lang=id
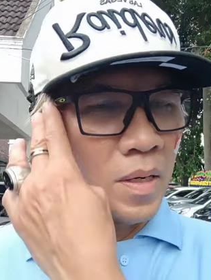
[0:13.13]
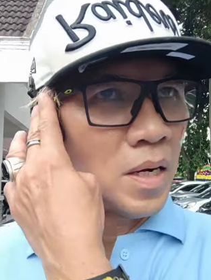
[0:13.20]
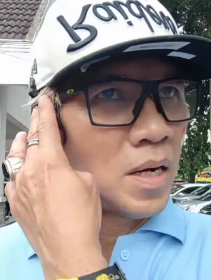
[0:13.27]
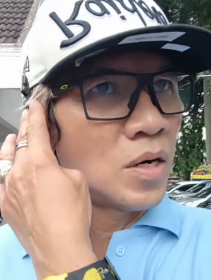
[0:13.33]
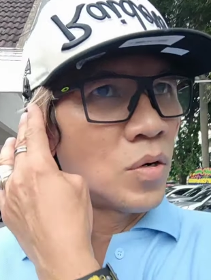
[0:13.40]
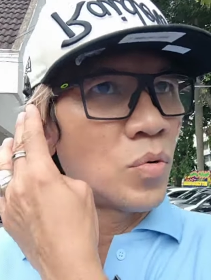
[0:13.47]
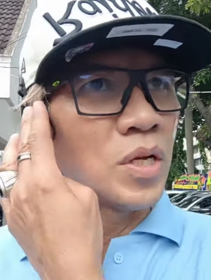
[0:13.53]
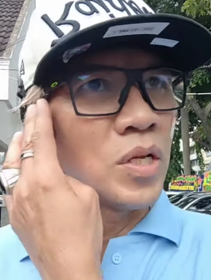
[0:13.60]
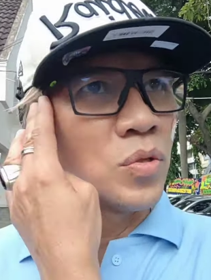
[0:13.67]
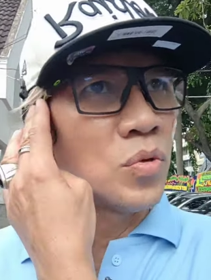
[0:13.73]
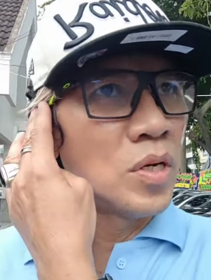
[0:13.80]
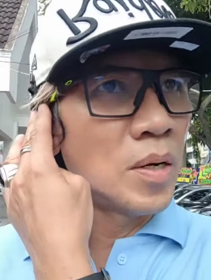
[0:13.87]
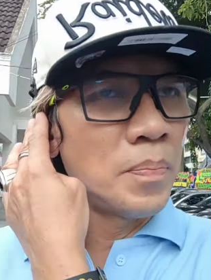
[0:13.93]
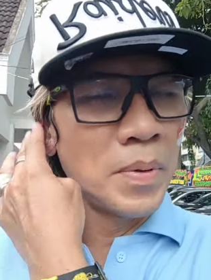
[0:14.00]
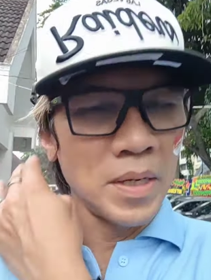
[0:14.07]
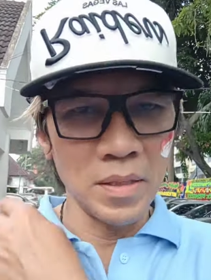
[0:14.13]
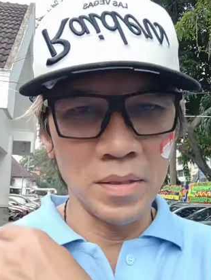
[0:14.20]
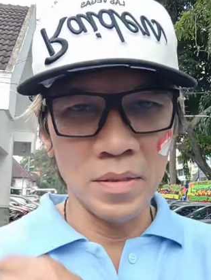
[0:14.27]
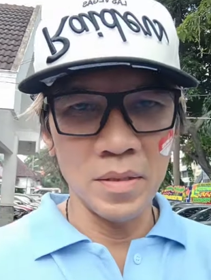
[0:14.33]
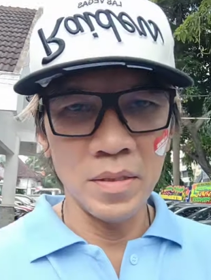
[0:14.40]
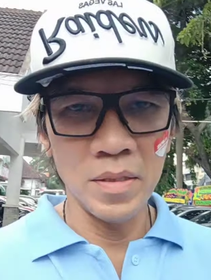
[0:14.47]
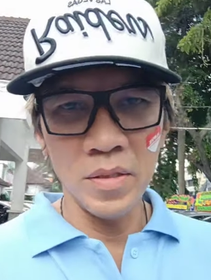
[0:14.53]
aku itu dapat
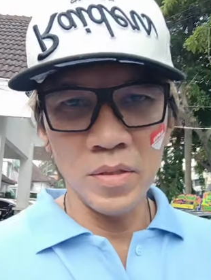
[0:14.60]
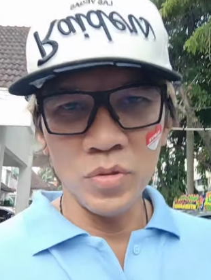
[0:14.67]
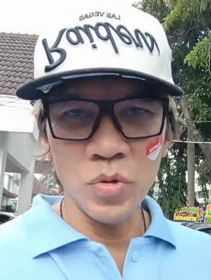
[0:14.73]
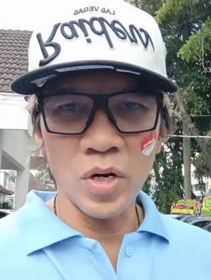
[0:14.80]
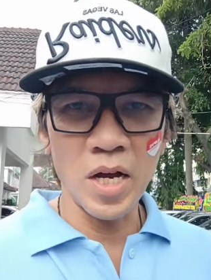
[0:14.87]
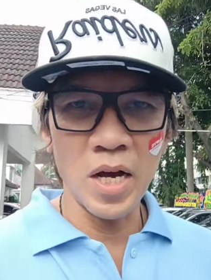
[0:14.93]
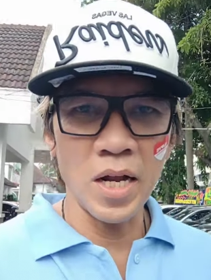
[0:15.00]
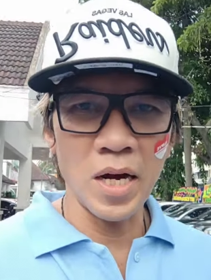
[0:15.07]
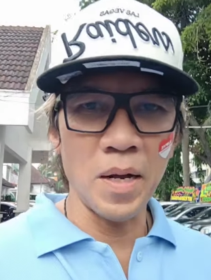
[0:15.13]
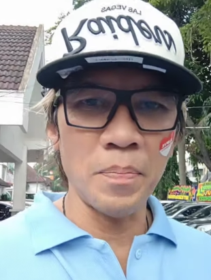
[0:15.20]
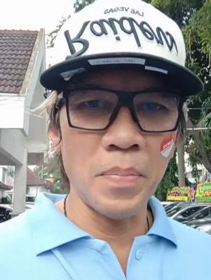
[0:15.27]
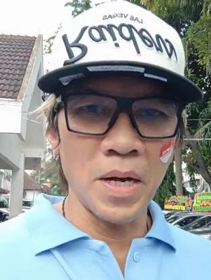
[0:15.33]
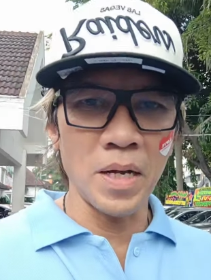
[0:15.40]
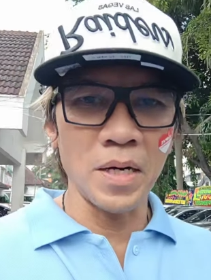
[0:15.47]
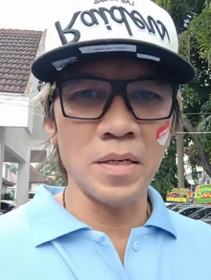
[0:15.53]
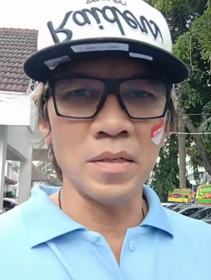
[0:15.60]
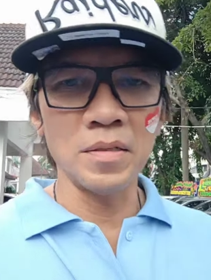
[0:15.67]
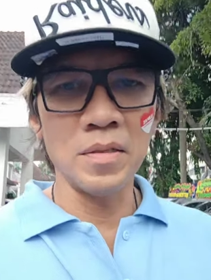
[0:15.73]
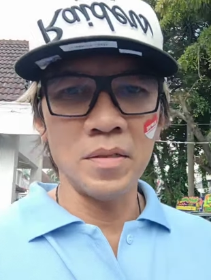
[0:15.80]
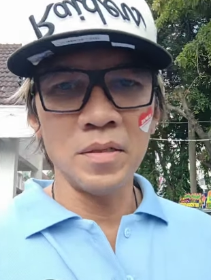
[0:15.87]
juara harapan,